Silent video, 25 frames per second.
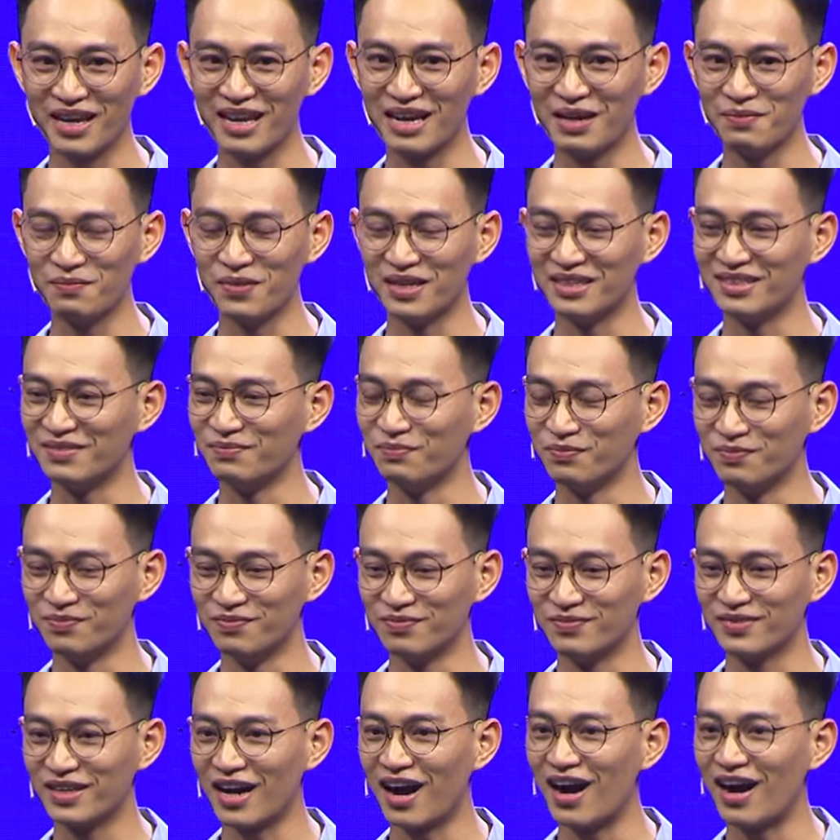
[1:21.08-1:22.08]
nghĩ là
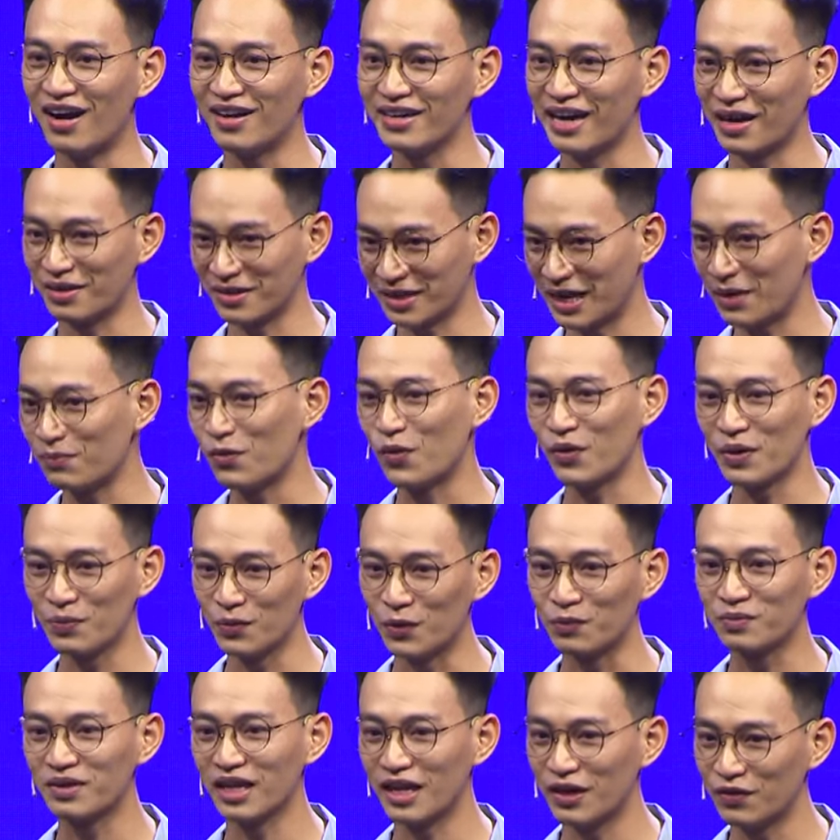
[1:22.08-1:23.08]
mình có đặt ra một cái
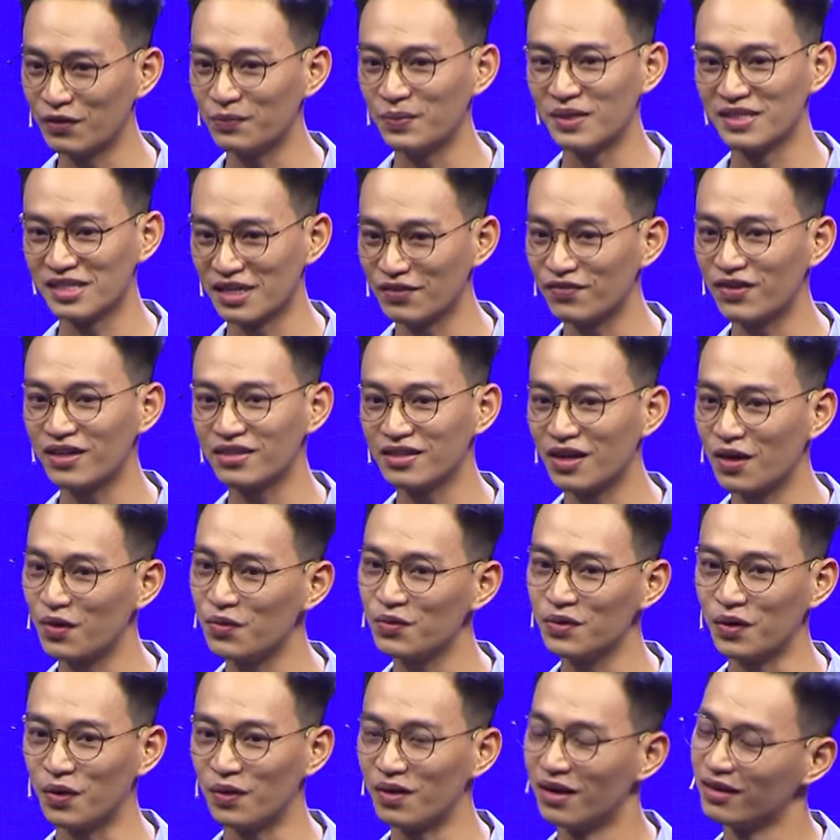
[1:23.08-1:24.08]
mục tiêu và mình sẽ phấn
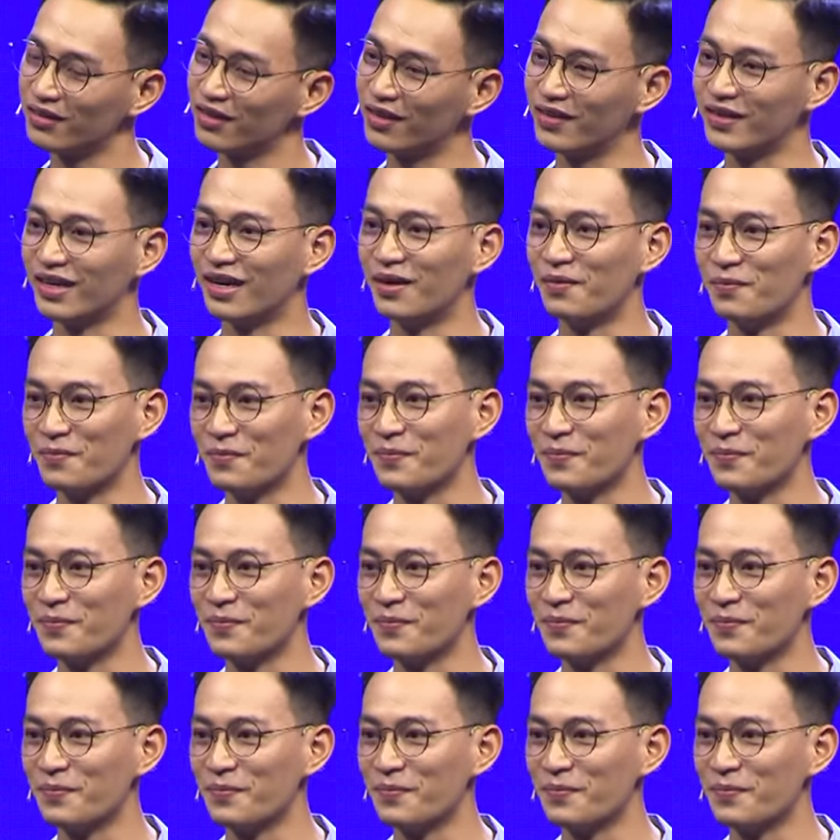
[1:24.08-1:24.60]
đấu nỗ lực thôi